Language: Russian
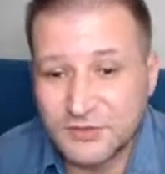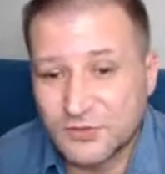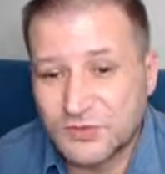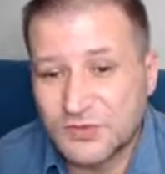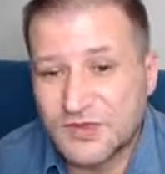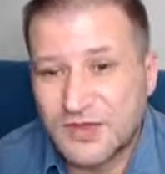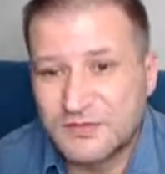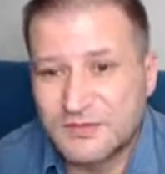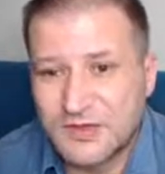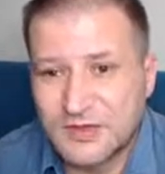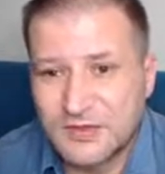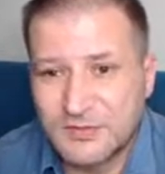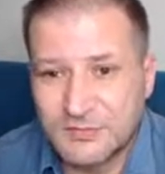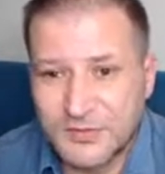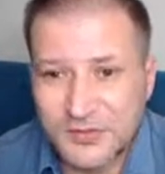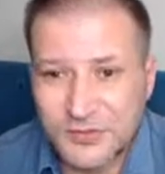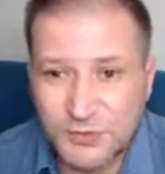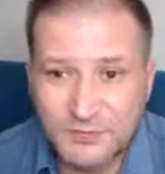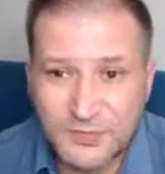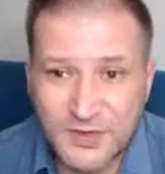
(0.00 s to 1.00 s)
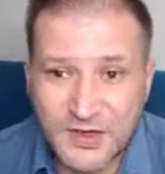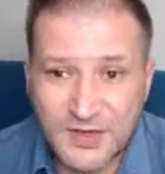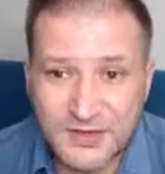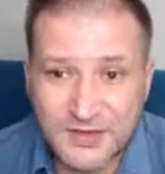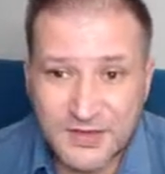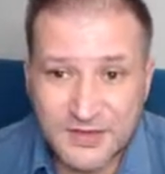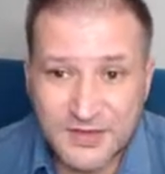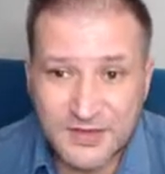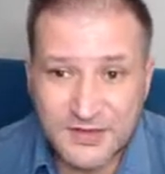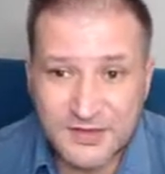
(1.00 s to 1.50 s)
Ну, наверное, поступали
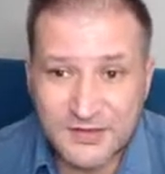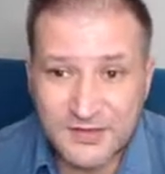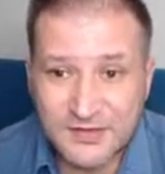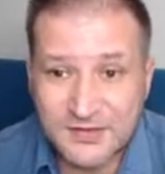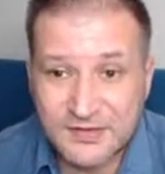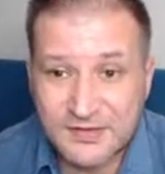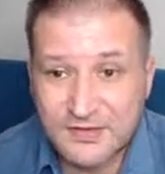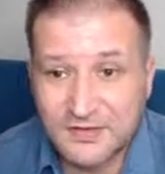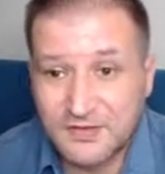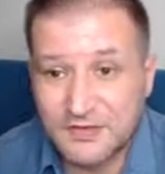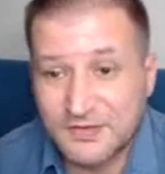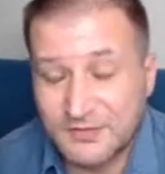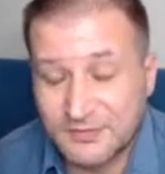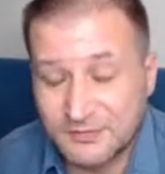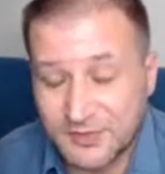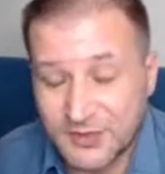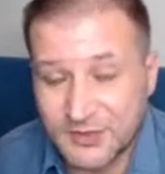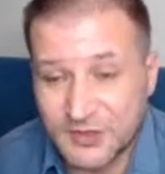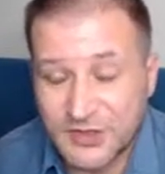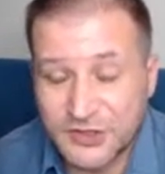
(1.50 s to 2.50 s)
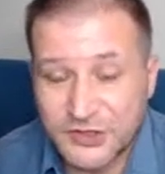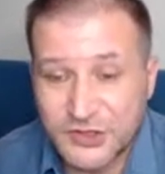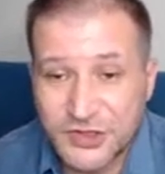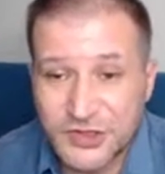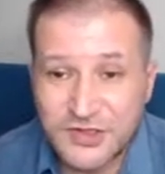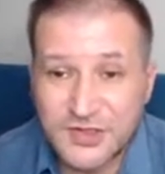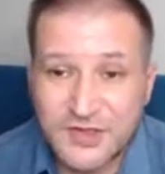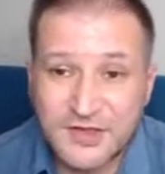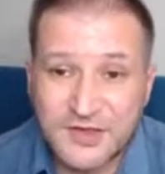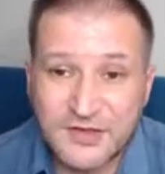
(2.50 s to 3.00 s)
такие э,
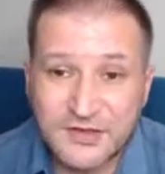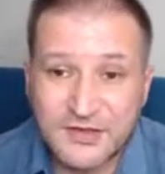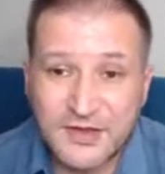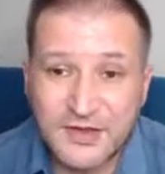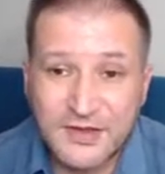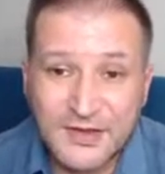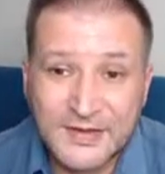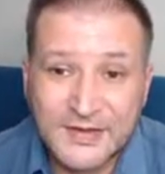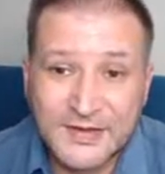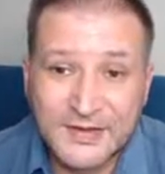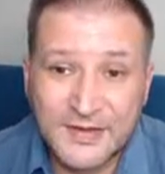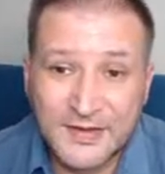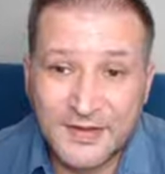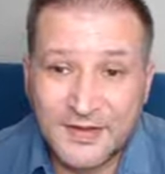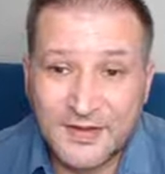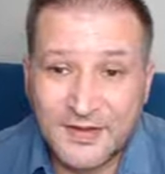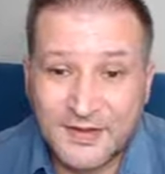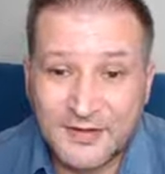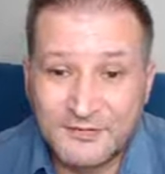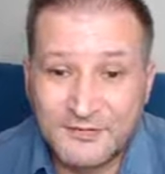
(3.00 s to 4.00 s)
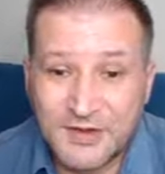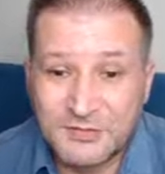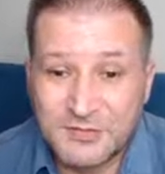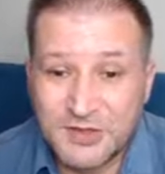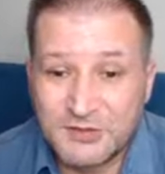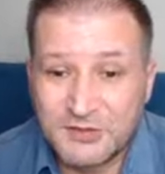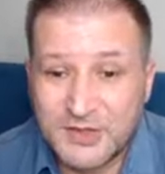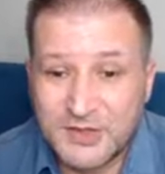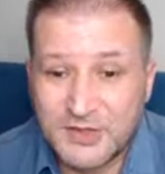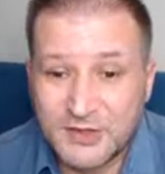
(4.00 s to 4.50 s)
предложения, когда а, вам
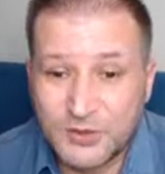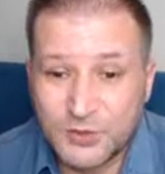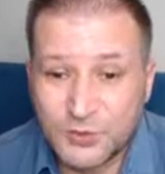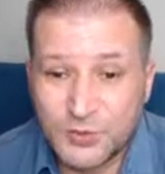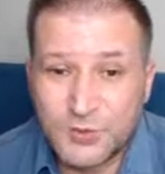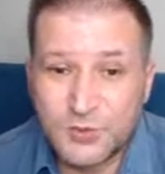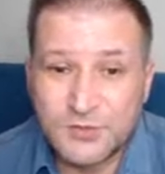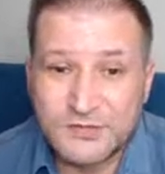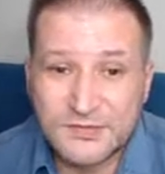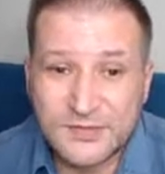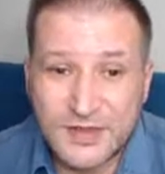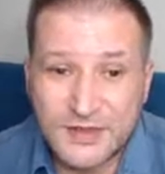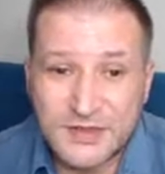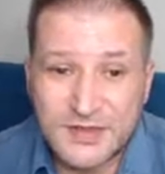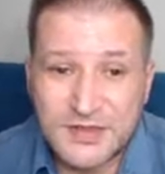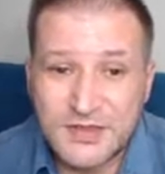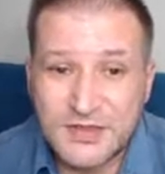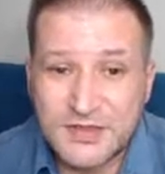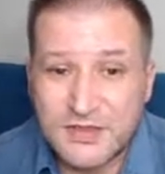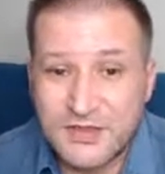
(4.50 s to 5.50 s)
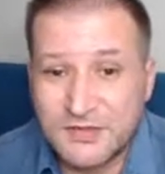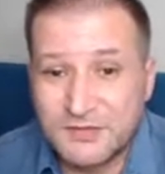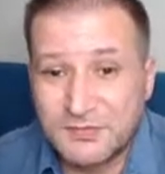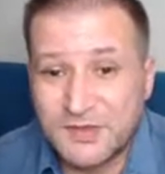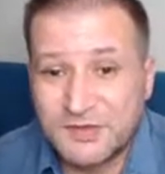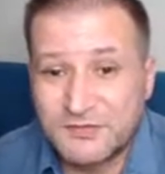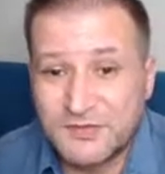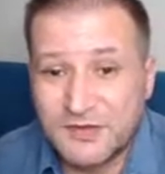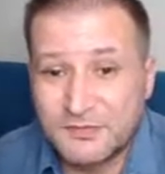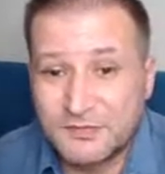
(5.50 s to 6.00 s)
говорили, ну, хотите,
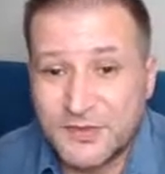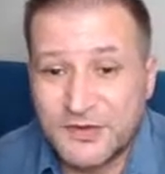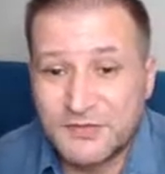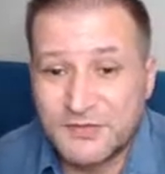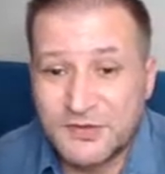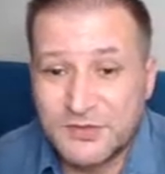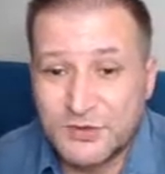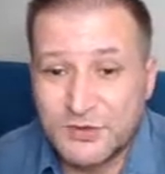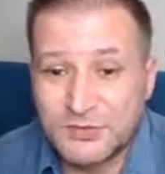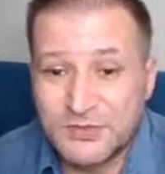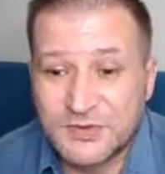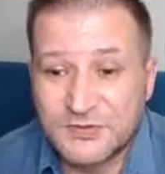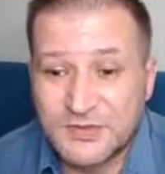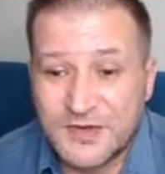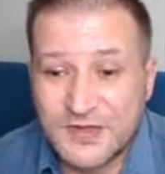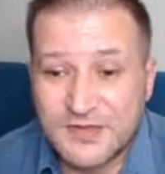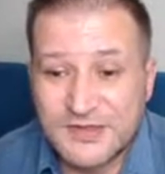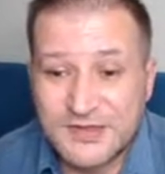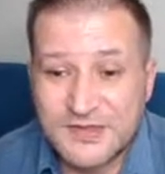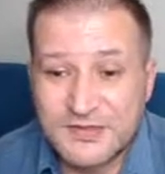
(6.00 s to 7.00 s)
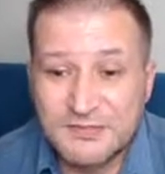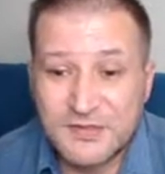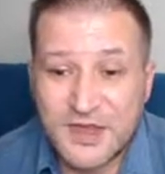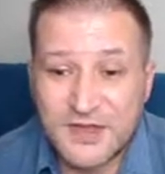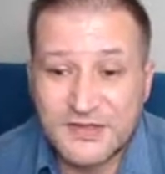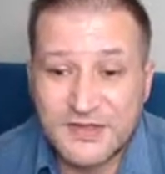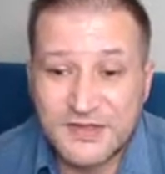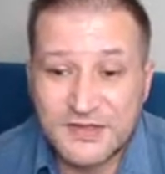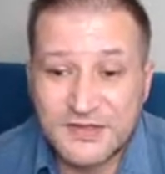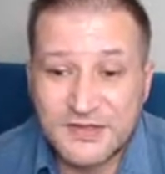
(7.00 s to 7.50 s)
мы вам приведем
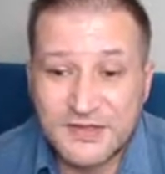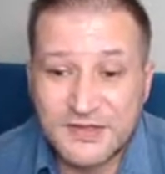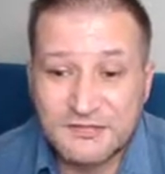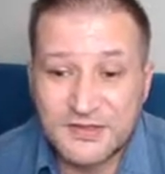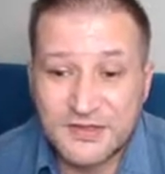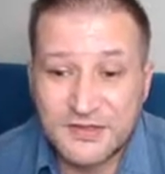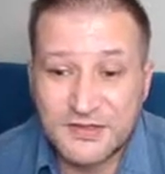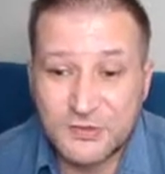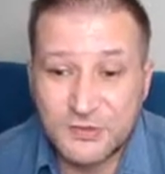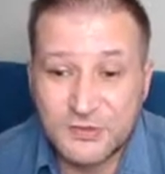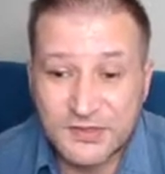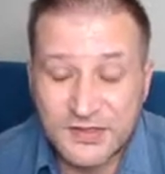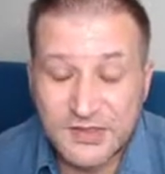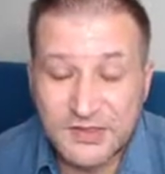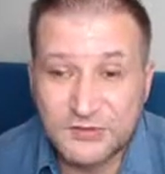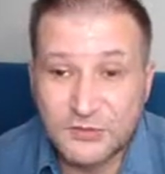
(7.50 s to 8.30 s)
25 активных людей.